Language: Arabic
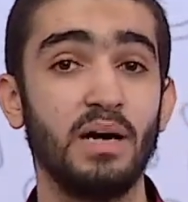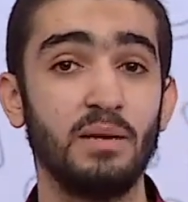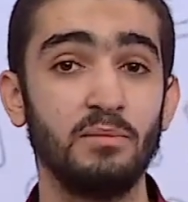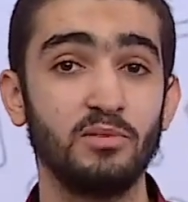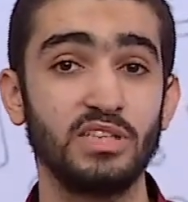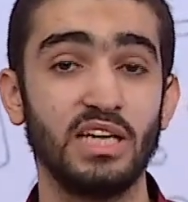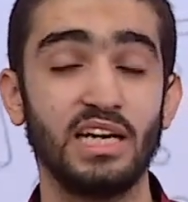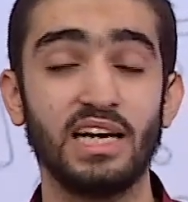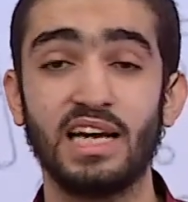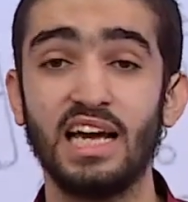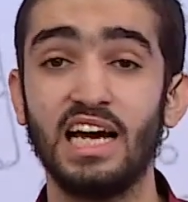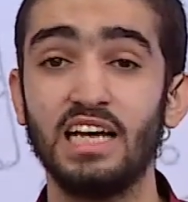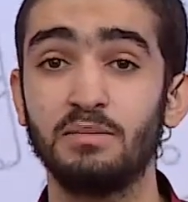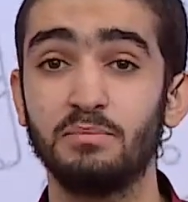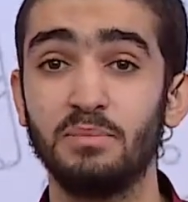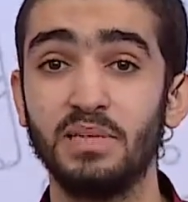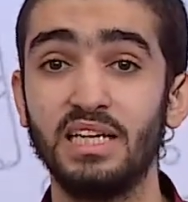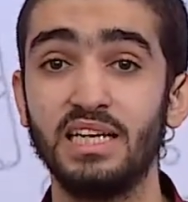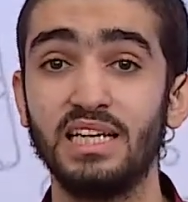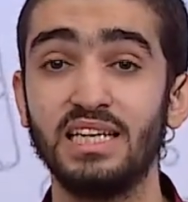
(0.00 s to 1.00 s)
المشاركات
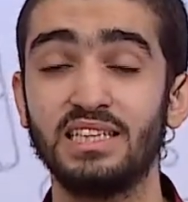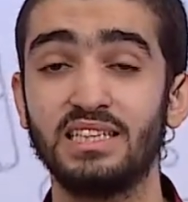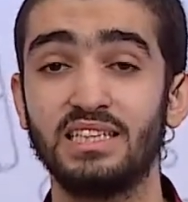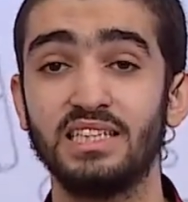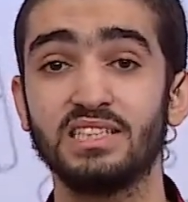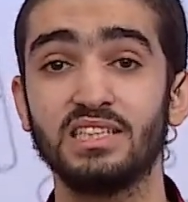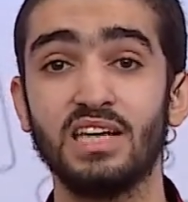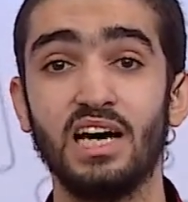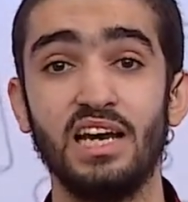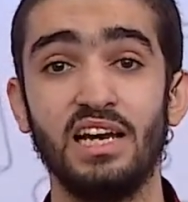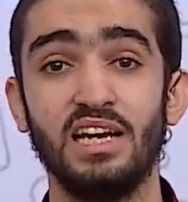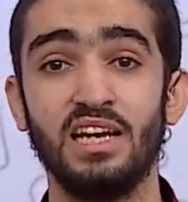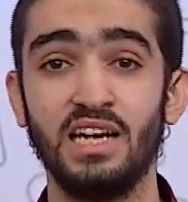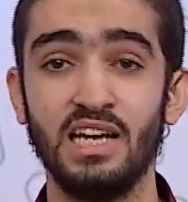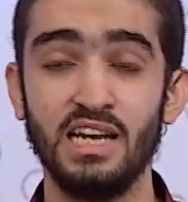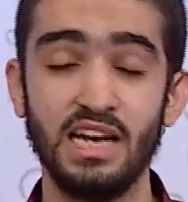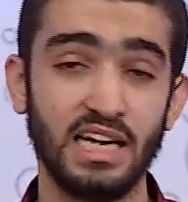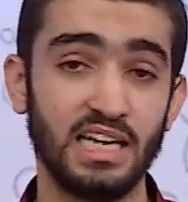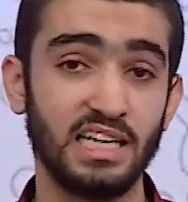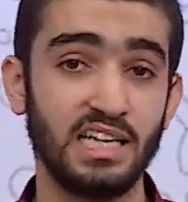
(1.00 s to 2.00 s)
بالاتصال
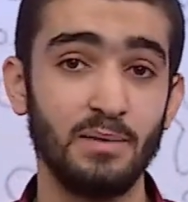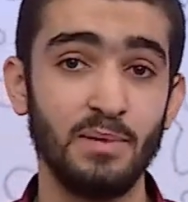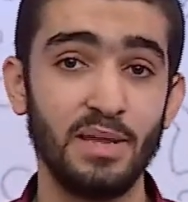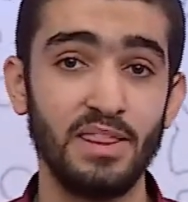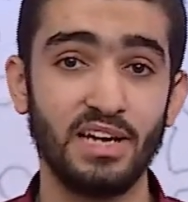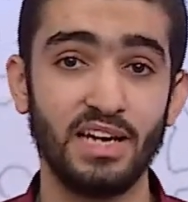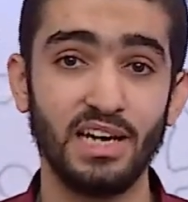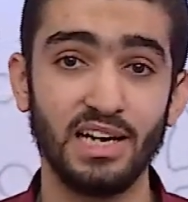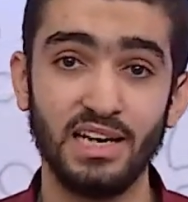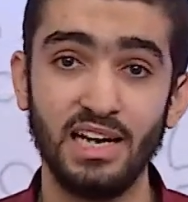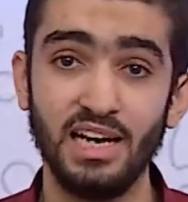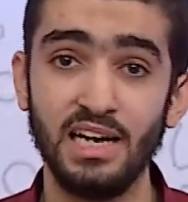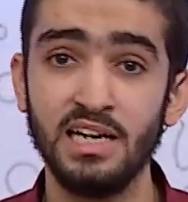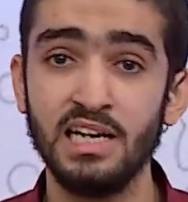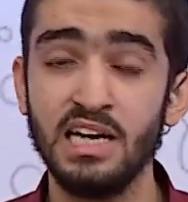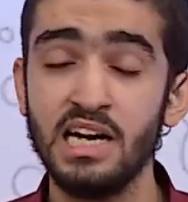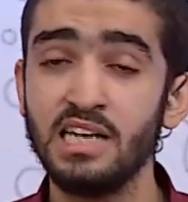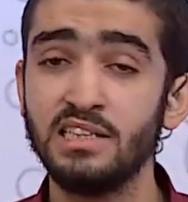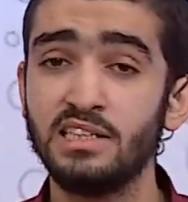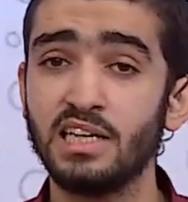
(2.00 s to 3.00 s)
لكن كما ذكرنا
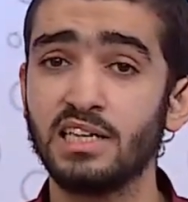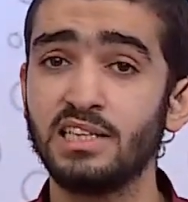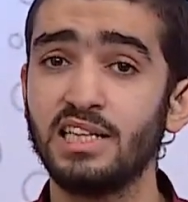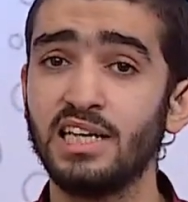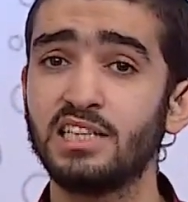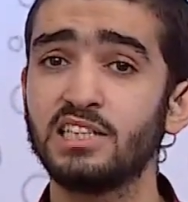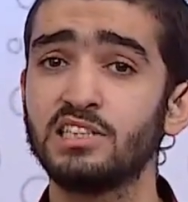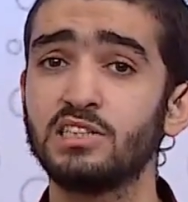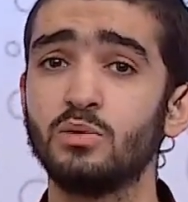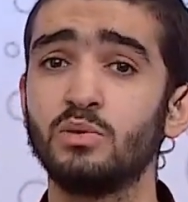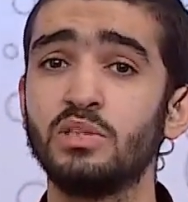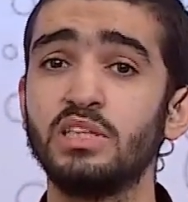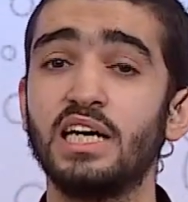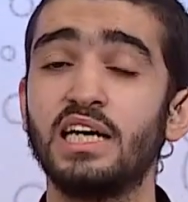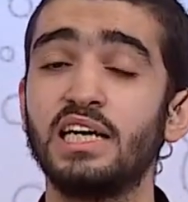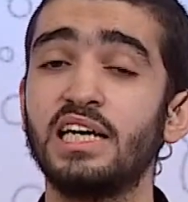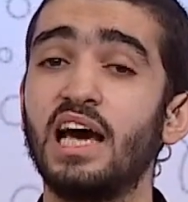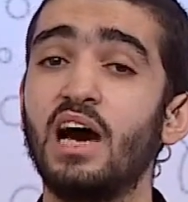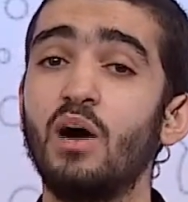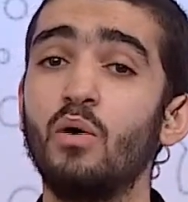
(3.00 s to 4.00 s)
التغريدات
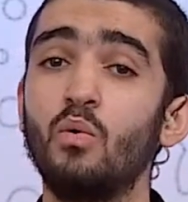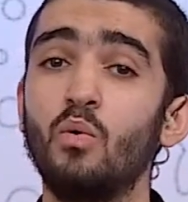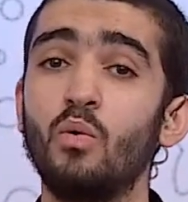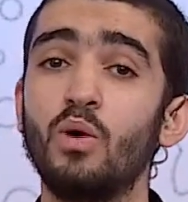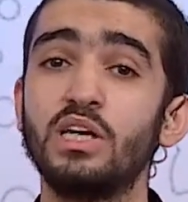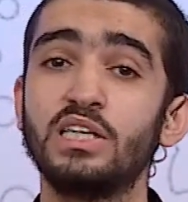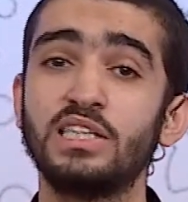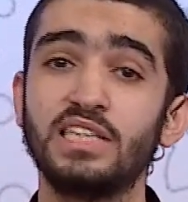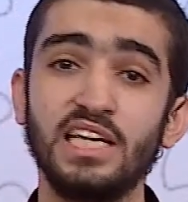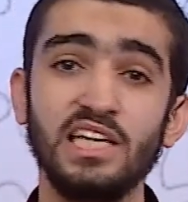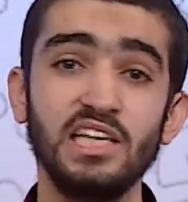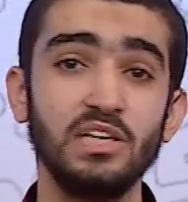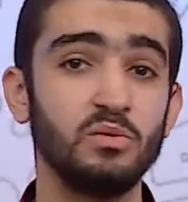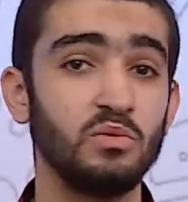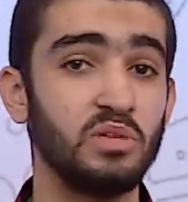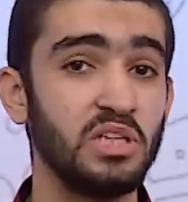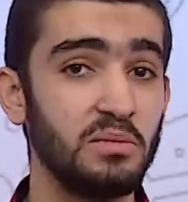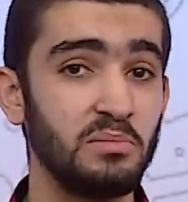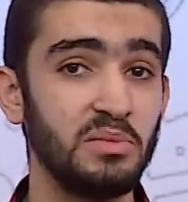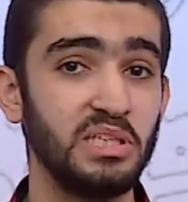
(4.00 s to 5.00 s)
الصوتيه هي اول شيء
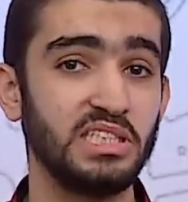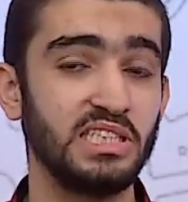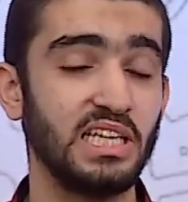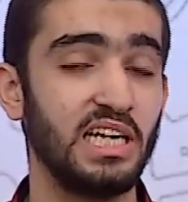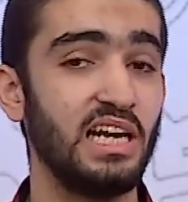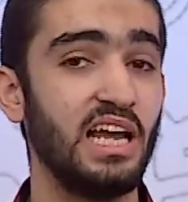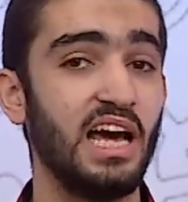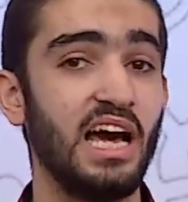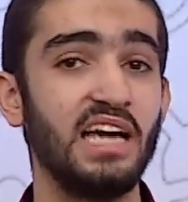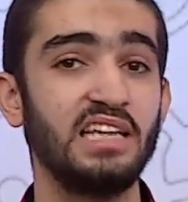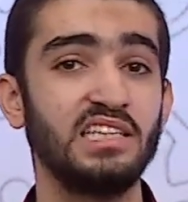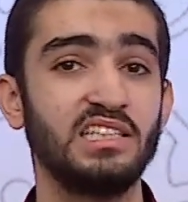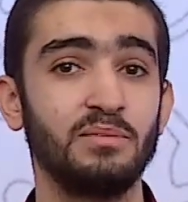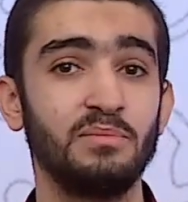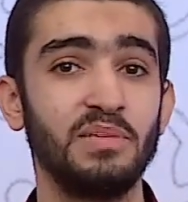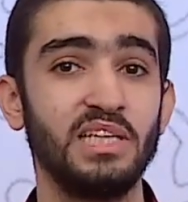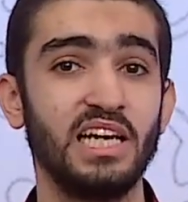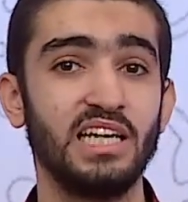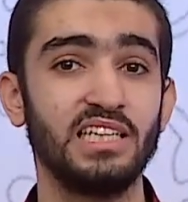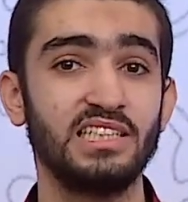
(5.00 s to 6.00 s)
وهي ميزه الان
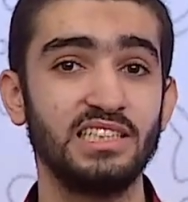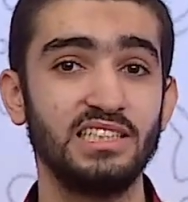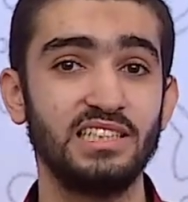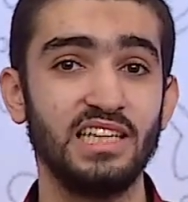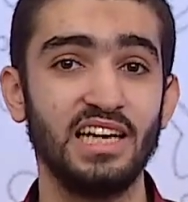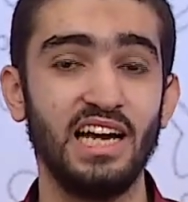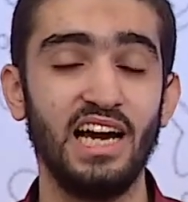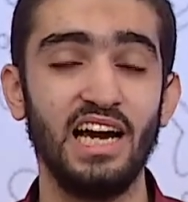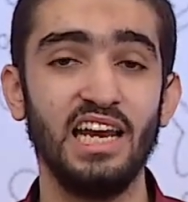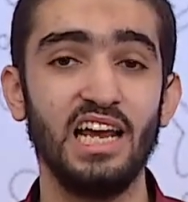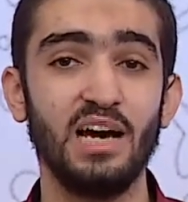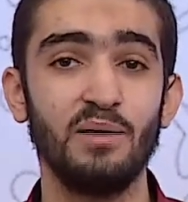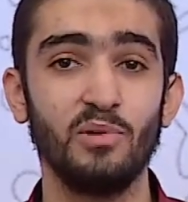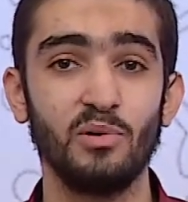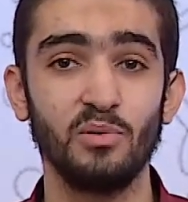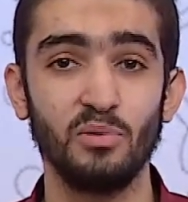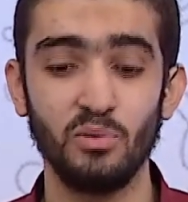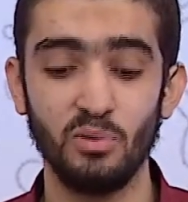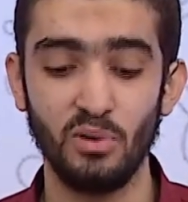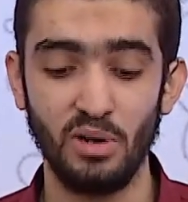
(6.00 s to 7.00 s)
جميله جدا على
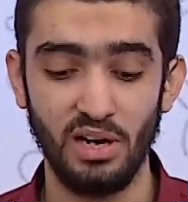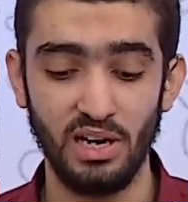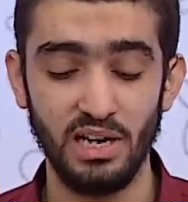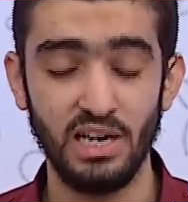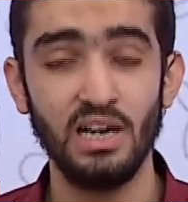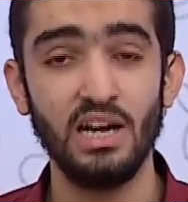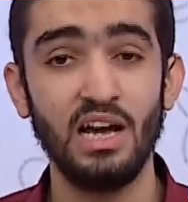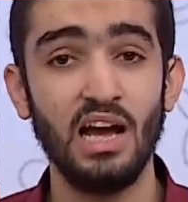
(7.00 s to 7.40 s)
موضوع